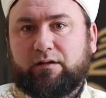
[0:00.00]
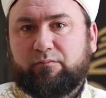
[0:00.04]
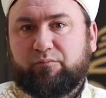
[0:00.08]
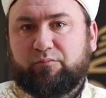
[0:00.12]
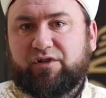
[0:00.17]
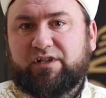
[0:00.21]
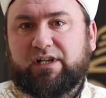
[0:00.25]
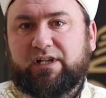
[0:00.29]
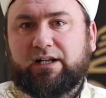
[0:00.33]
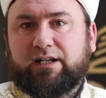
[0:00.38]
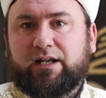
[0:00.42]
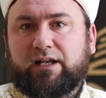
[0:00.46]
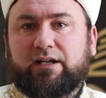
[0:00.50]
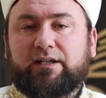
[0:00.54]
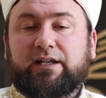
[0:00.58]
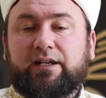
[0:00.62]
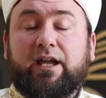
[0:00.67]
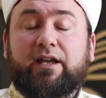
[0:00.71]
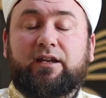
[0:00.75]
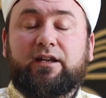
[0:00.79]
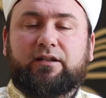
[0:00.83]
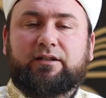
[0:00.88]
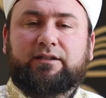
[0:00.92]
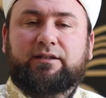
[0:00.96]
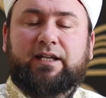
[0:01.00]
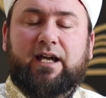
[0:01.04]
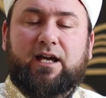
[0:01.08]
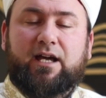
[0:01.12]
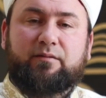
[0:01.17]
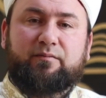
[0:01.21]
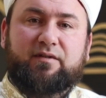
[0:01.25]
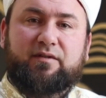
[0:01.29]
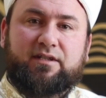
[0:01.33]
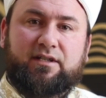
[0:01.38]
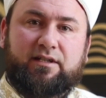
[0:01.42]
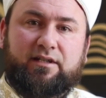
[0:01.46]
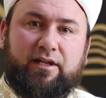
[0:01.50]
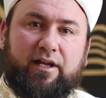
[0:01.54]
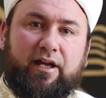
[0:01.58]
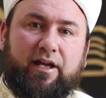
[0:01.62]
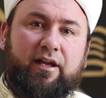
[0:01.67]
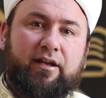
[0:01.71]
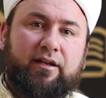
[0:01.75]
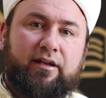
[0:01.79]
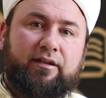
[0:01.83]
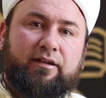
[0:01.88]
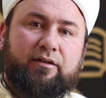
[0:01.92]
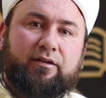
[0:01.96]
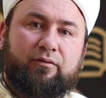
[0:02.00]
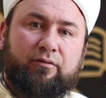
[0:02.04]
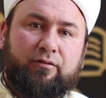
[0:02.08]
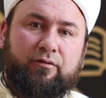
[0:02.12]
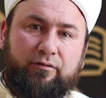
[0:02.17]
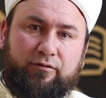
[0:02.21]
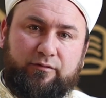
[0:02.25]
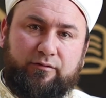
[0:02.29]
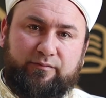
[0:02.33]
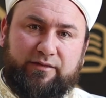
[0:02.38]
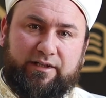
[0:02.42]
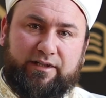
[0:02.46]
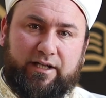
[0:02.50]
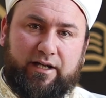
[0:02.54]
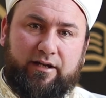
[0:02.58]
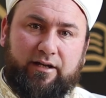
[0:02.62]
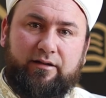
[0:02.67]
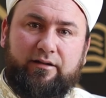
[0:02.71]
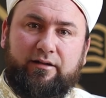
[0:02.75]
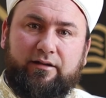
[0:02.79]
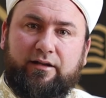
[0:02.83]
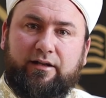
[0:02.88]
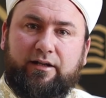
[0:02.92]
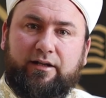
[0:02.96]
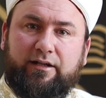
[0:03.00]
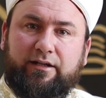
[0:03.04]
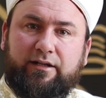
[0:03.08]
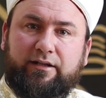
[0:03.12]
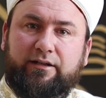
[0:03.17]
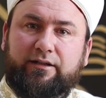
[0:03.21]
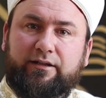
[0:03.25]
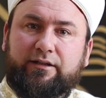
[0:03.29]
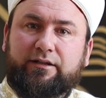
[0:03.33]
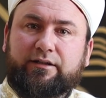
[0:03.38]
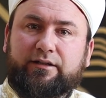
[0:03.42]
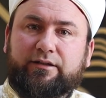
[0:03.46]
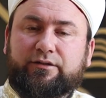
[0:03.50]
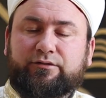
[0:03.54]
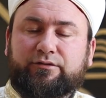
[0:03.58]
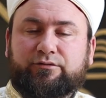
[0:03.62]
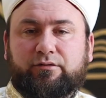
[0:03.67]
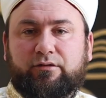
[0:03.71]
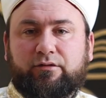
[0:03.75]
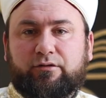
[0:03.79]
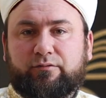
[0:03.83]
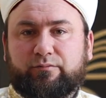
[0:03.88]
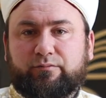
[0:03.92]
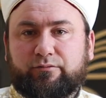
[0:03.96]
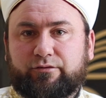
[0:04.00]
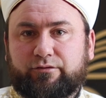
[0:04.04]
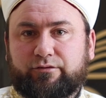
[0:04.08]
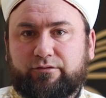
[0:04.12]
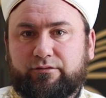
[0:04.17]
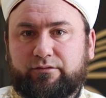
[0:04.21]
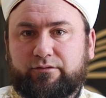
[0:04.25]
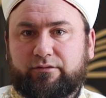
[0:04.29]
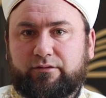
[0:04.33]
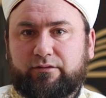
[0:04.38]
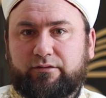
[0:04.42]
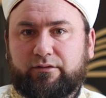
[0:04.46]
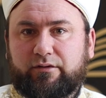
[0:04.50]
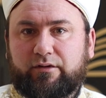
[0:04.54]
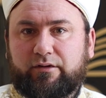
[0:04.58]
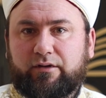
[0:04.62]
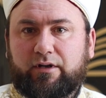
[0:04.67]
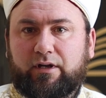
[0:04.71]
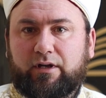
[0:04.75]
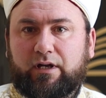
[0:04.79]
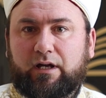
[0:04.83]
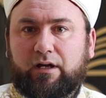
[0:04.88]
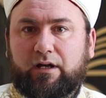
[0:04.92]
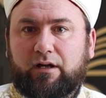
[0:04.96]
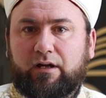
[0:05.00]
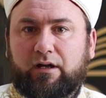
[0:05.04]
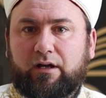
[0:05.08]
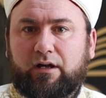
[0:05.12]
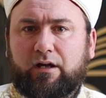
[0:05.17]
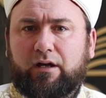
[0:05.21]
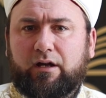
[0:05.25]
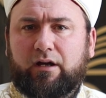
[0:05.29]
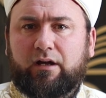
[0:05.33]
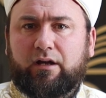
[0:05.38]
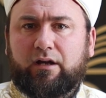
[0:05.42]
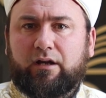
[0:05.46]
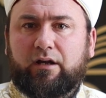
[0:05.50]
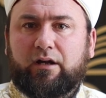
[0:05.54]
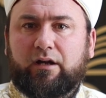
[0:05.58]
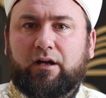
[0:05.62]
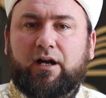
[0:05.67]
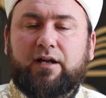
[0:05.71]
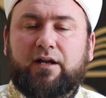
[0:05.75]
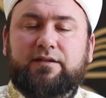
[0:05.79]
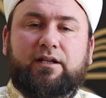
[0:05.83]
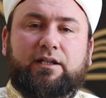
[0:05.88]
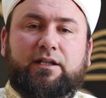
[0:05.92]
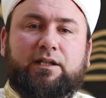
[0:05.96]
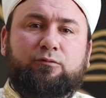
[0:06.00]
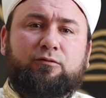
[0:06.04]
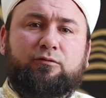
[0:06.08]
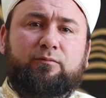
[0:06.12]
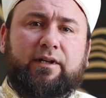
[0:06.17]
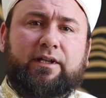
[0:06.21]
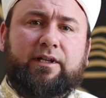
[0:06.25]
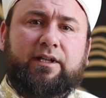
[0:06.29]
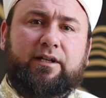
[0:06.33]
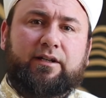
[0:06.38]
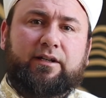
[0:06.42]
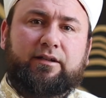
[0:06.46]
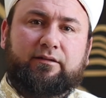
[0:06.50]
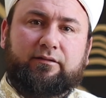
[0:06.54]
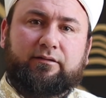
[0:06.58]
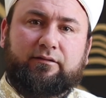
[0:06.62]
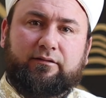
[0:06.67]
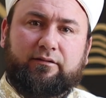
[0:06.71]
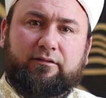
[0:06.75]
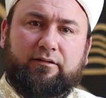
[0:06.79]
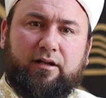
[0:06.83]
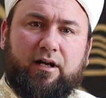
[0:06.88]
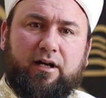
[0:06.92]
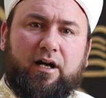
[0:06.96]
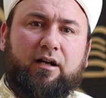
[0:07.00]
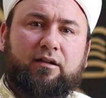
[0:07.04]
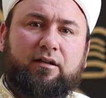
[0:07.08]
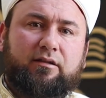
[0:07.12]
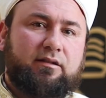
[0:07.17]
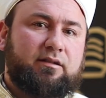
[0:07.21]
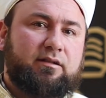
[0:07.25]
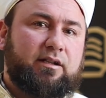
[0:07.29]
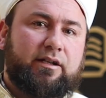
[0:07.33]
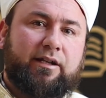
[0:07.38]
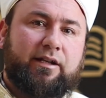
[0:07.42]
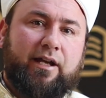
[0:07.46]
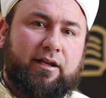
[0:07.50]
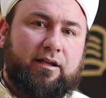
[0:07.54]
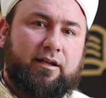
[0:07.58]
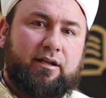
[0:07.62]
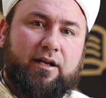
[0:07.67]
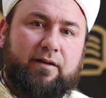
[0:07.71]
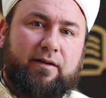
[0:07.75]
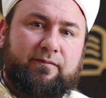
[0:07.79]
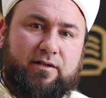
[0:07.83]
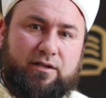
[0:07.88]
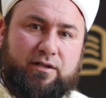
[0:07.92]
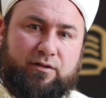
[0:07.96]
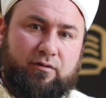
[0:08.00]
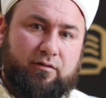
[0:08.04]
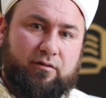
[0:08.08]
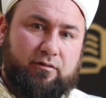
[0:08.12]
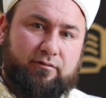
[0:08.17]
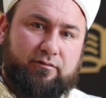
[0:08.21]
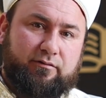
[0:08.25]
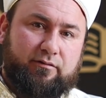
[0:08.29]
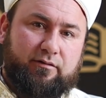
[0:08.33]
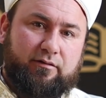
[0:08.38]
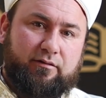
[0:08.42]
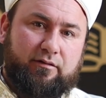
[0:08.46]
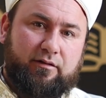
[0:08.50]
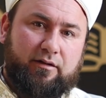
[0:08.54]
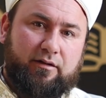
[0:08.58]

Bir şeyler yer, yer misin ey oğlum diye sormuş. Hazreti Ubekir'in aklında kendi nefsi yok.